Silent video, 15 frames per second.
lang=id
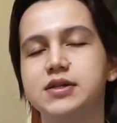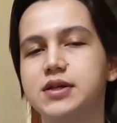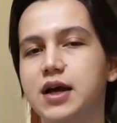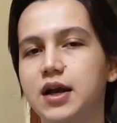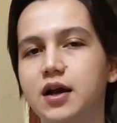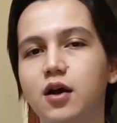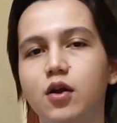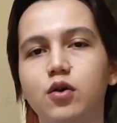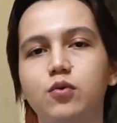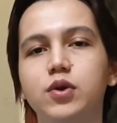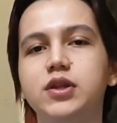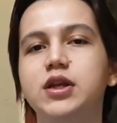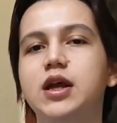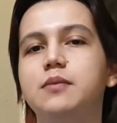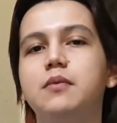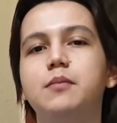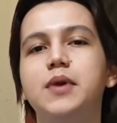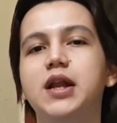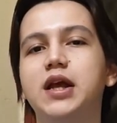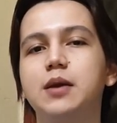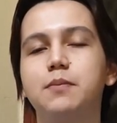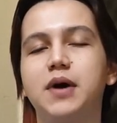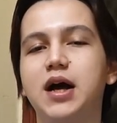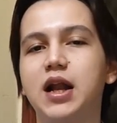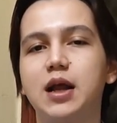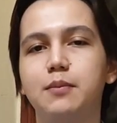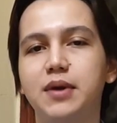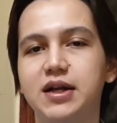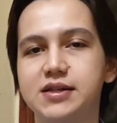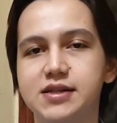sekarang kalau gue tidak memiliki
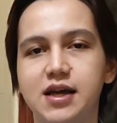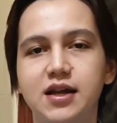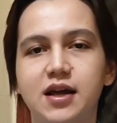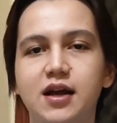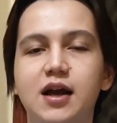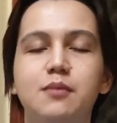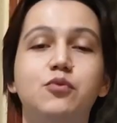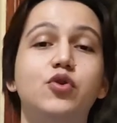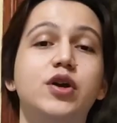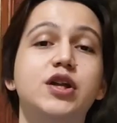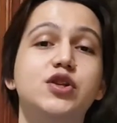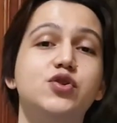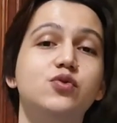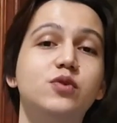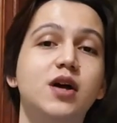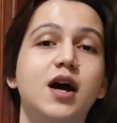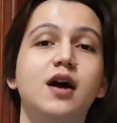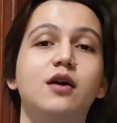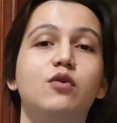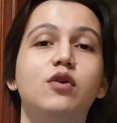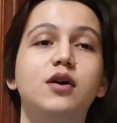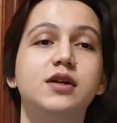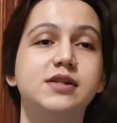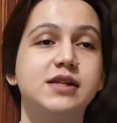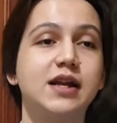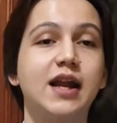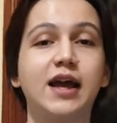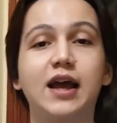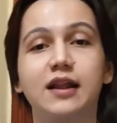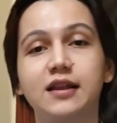pengalaman ke sana nggak mungkin juga gue
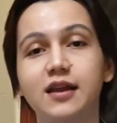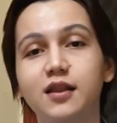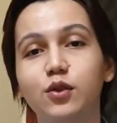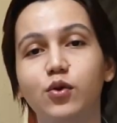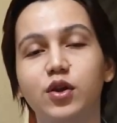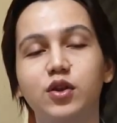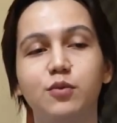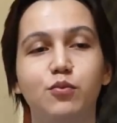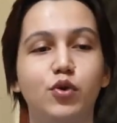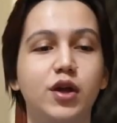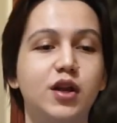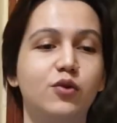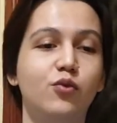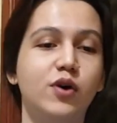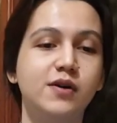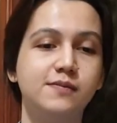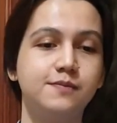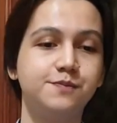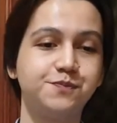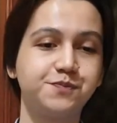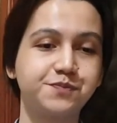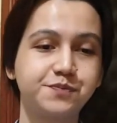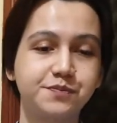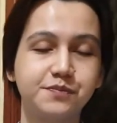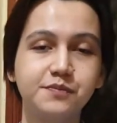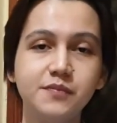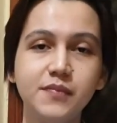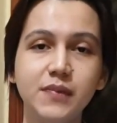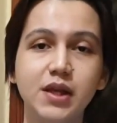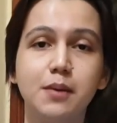senekat itu atau mungkin gue
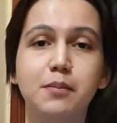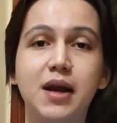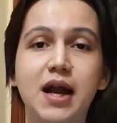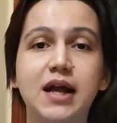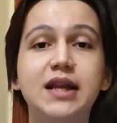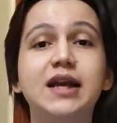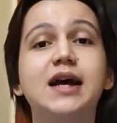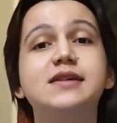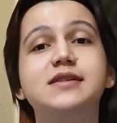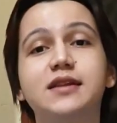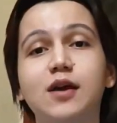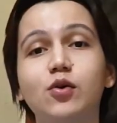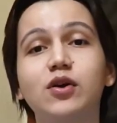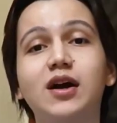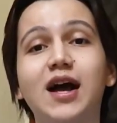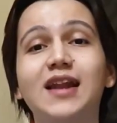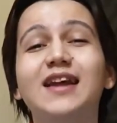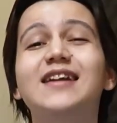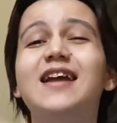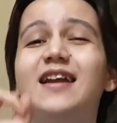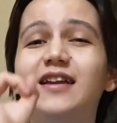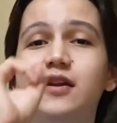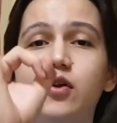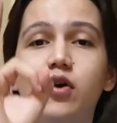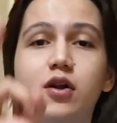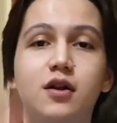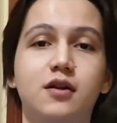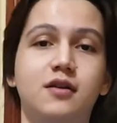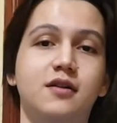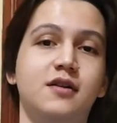berani ngasih tahu ke kalian dari
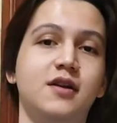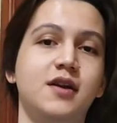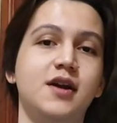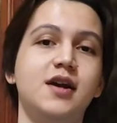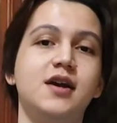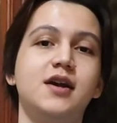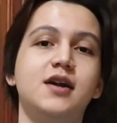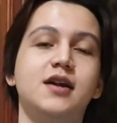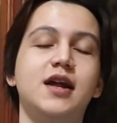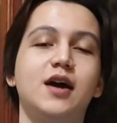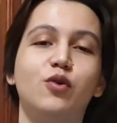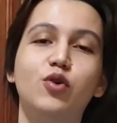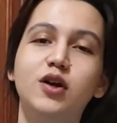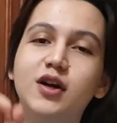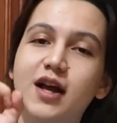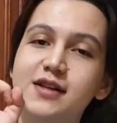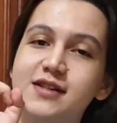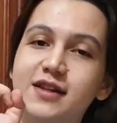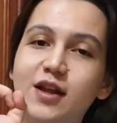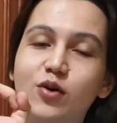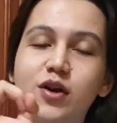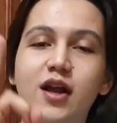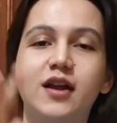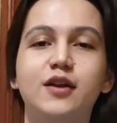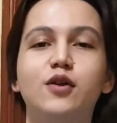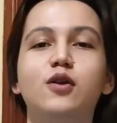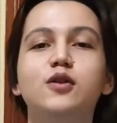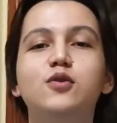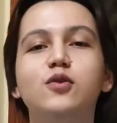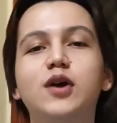nol nah gue kasih tahu dari
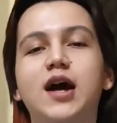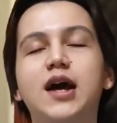nol tuh